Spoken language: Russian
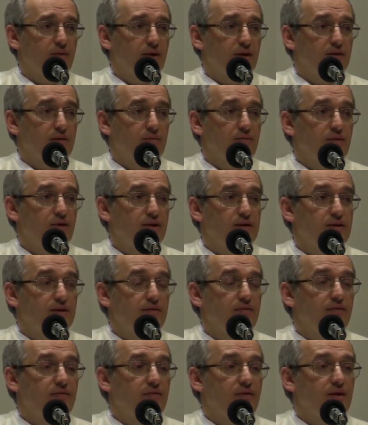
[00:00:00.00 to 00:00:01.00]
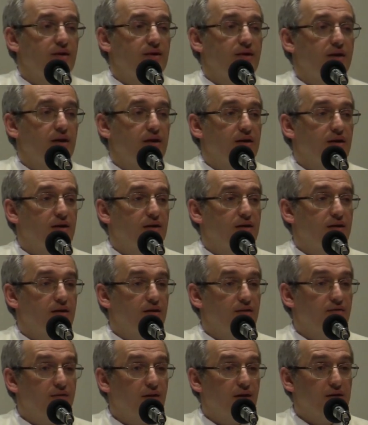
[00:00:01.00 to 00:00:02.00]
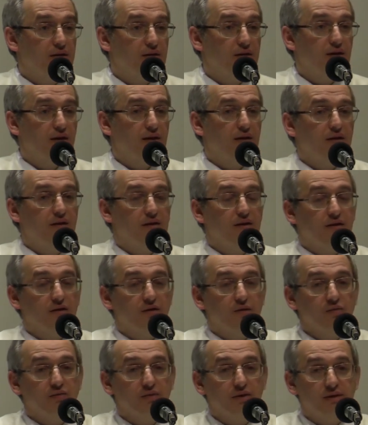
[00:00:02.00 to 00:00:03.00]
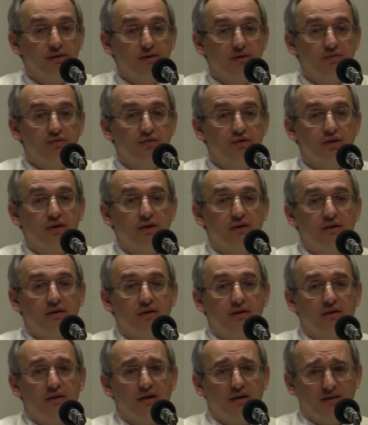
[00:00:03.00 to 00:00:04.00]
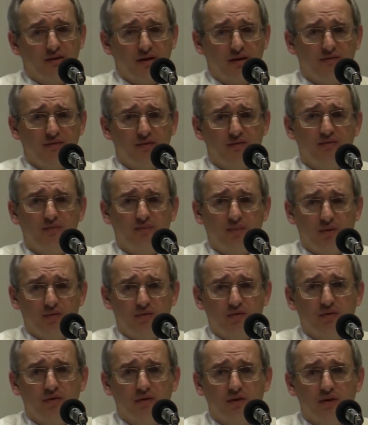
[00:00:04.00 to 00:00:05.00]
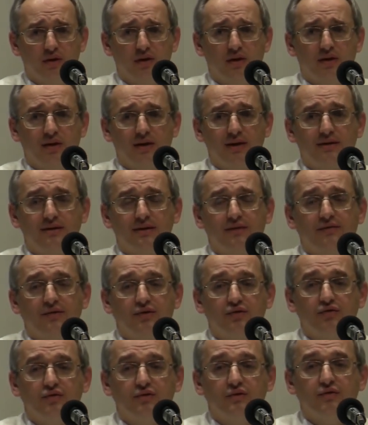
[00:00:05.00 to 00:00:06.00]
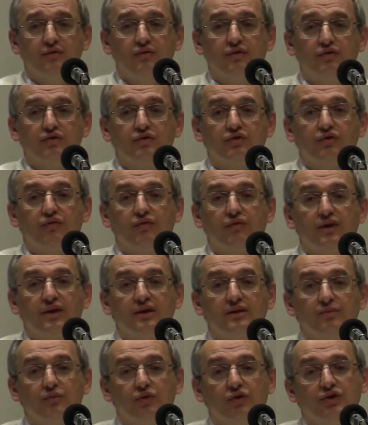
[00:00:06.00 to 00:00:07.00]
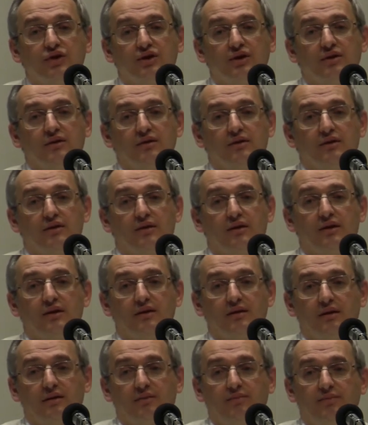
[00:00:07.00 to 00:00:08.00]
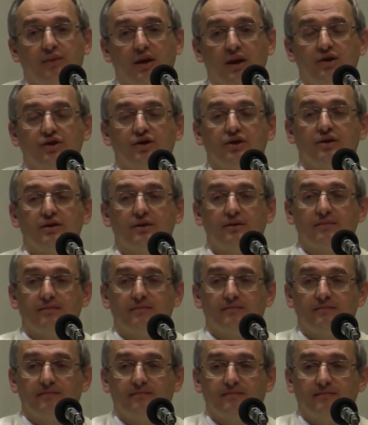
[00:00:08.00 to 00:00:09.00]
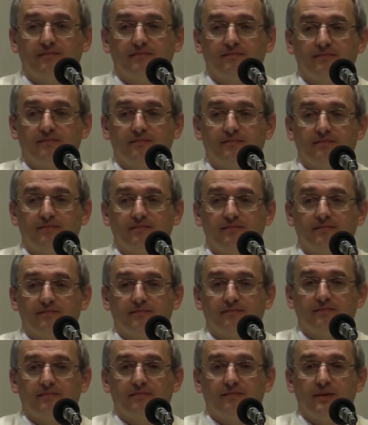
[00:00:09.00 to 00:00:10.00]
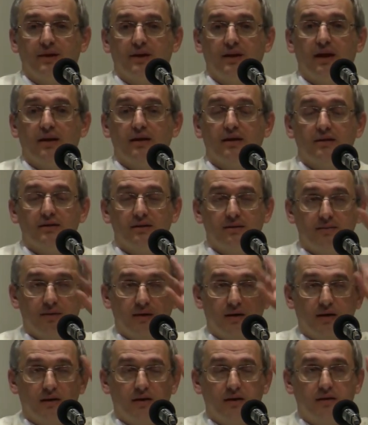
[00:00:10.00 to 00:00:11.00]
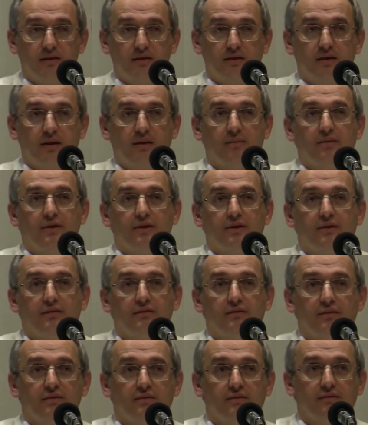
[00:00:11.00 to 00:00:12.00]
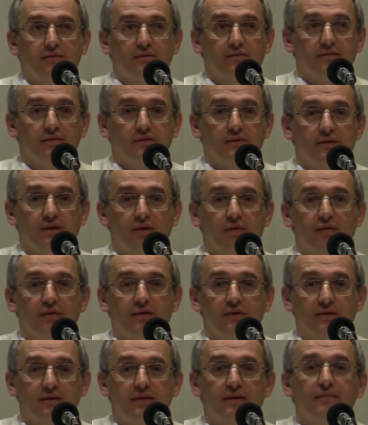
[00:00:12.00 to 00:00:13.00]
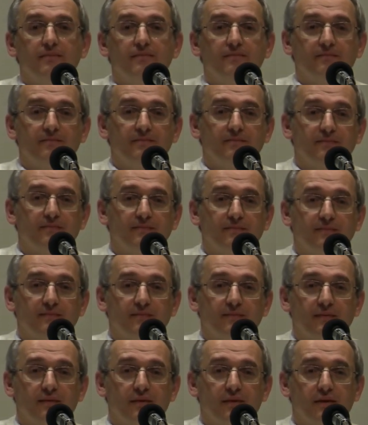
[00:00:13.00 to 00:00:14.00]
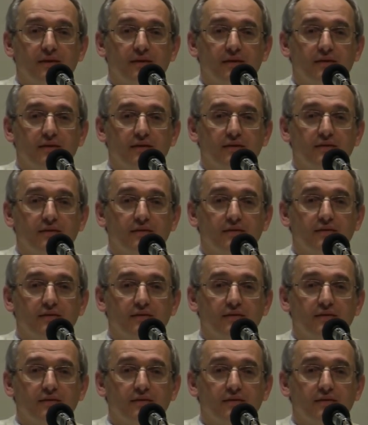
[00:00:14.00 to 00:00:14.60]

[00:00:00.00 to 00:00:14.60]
Поэтому, если вы видите какие-то дефекты, какие-то трудности у человека, оставьте его в покое. Если вы чувствуете, что вы не сможете это пережить. Не надо себе какие-то там эти вот э, строить, да? А ну,